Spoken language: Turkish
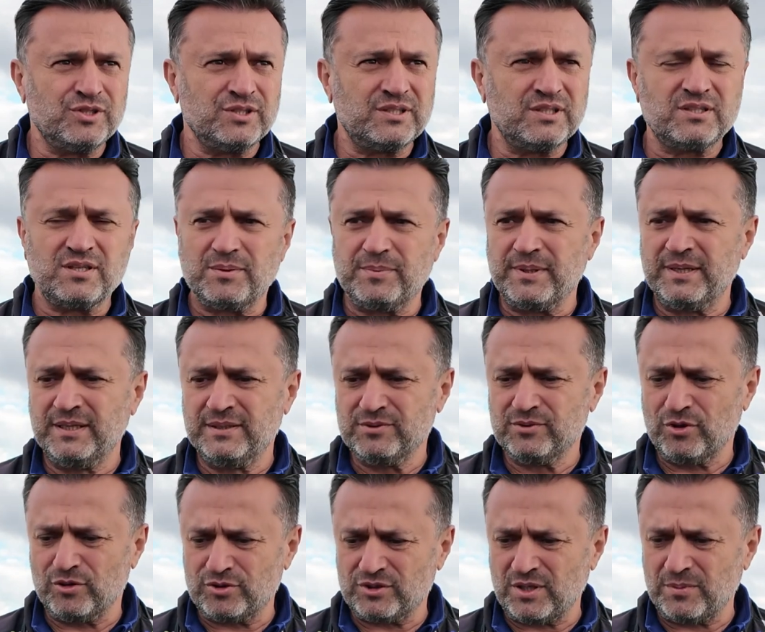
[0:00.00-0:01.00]
Öncelikle tabii
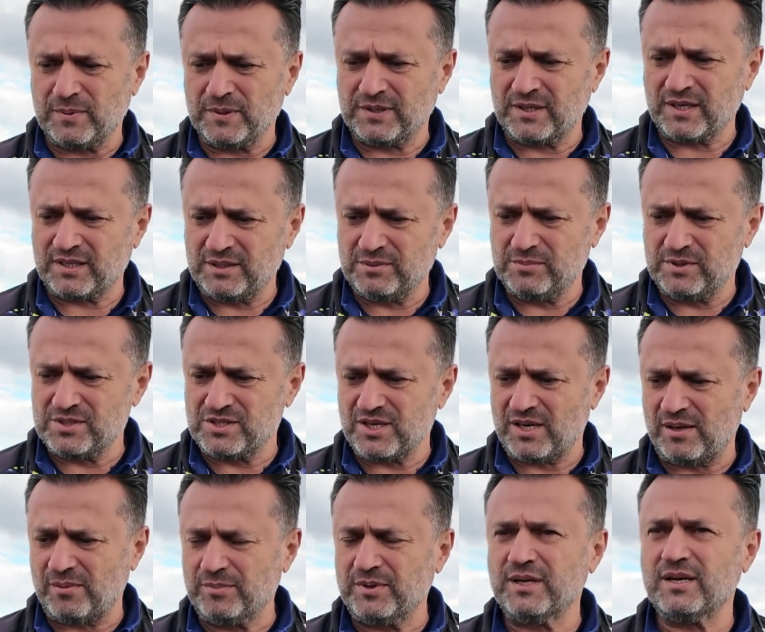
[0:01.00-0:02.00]
Göztepe takımı
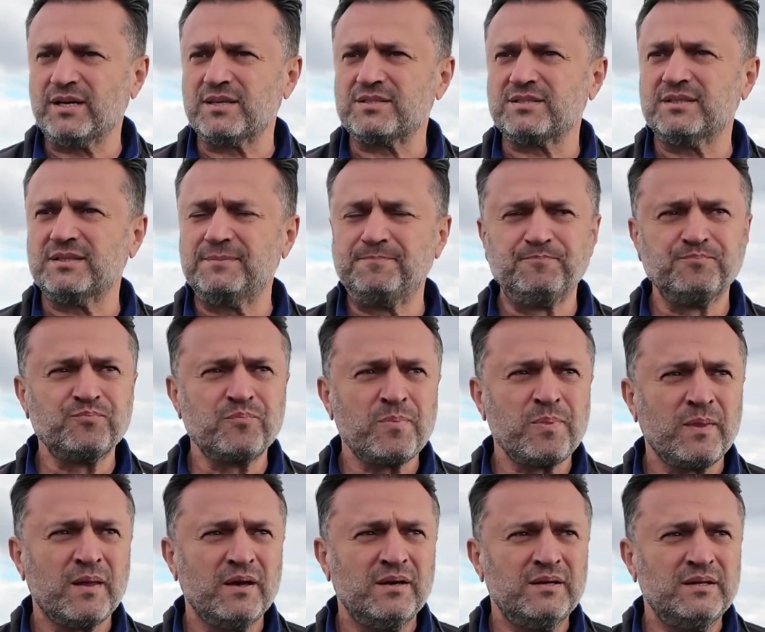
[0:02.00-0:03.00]
camiası
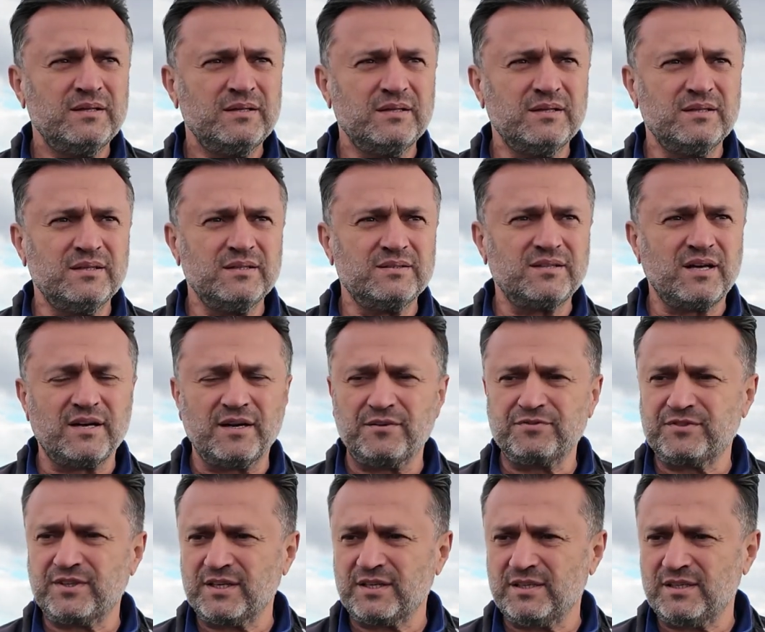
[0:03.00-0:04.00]
e,
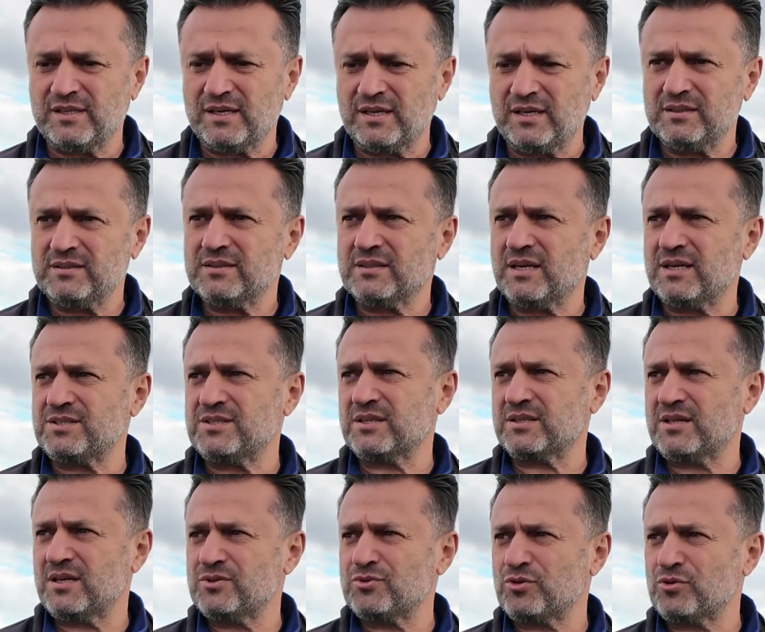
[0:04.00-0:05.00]
taraftarıyla
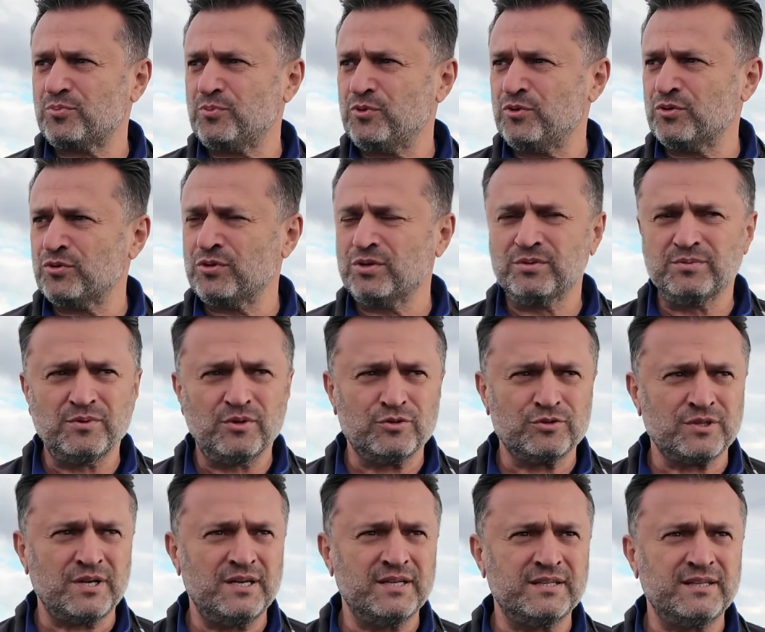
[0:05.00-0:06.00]
gerçekten çok büyük
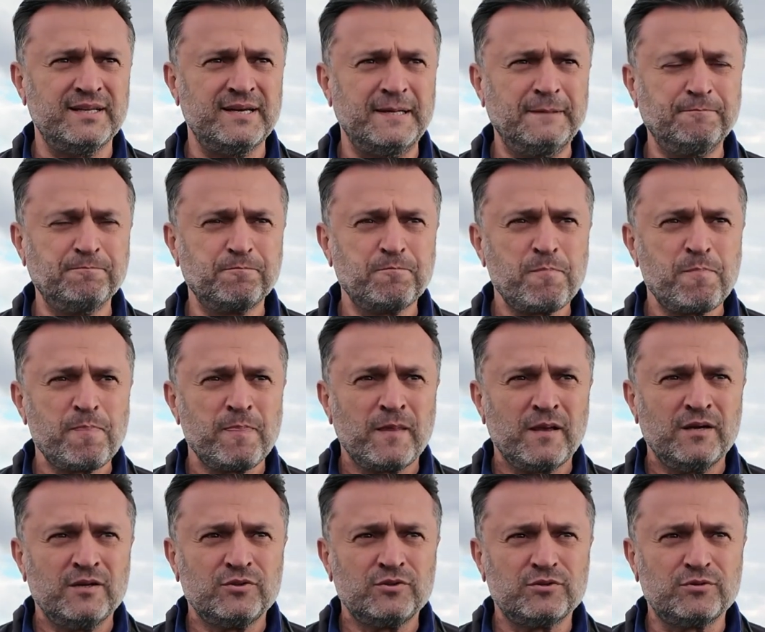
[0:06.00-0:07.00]
özellikle
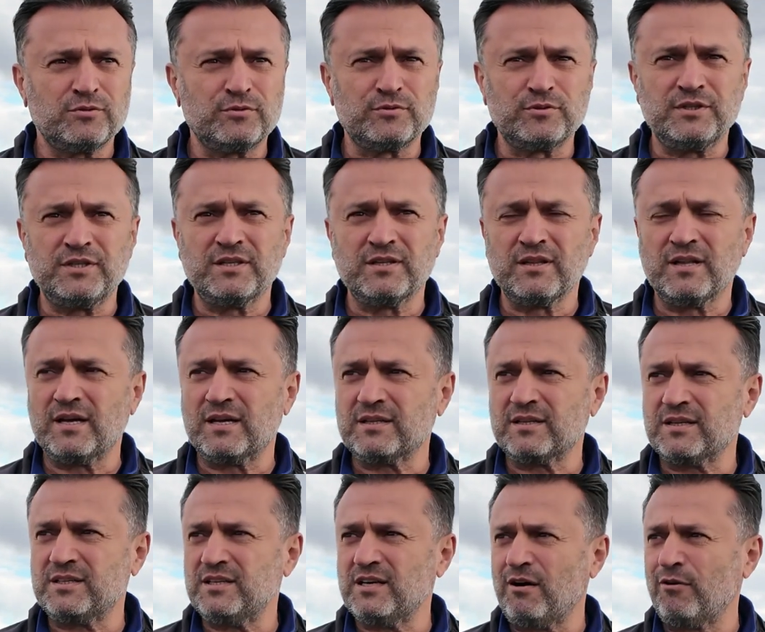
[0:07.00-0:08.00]
kurulduğu
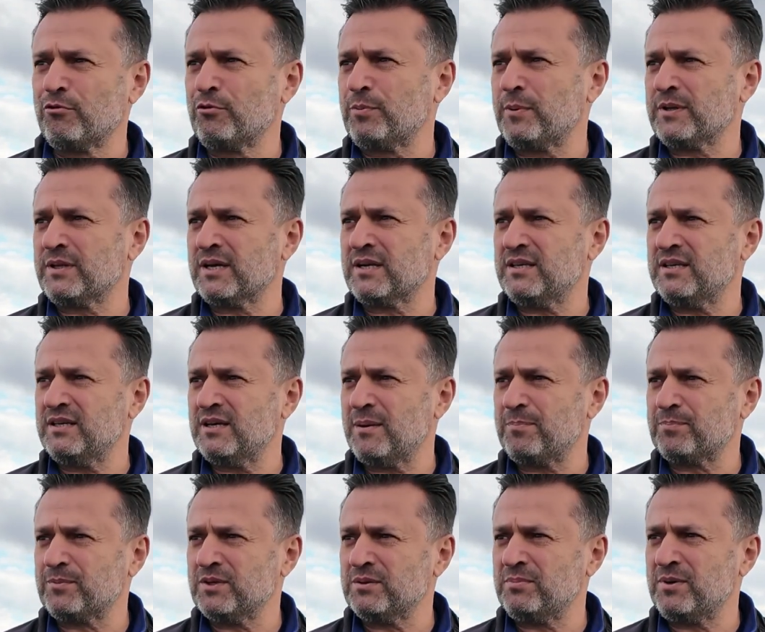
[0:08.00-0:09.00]
yıllardaki Avrupa'daki
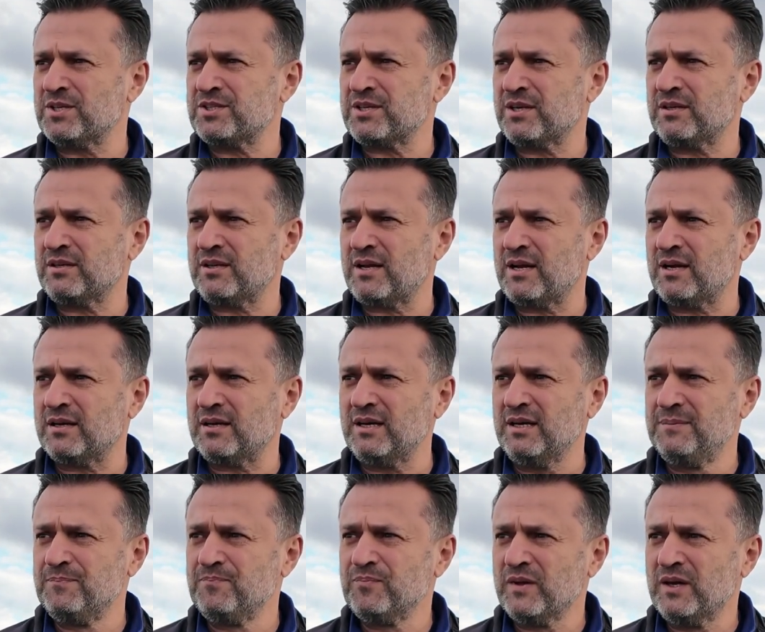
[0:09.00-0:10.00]
yaptığı
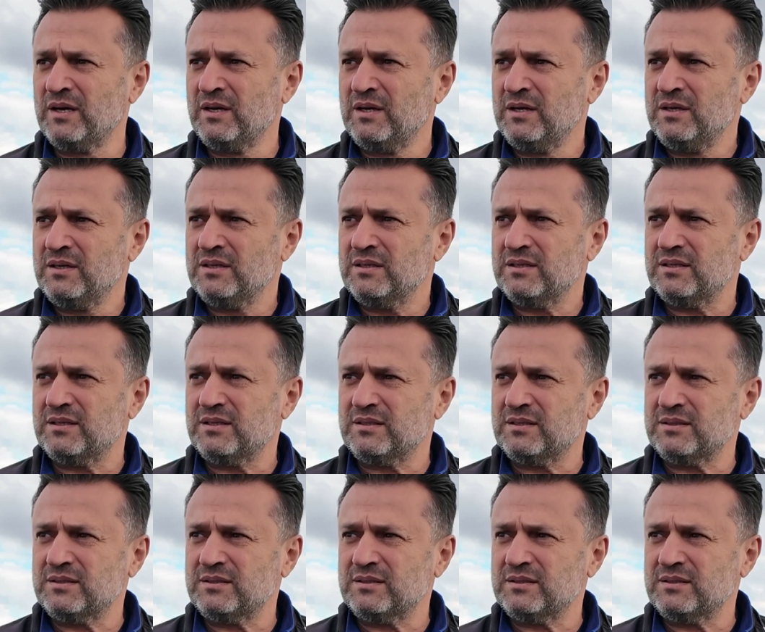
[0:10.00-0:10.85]
başarılarla e,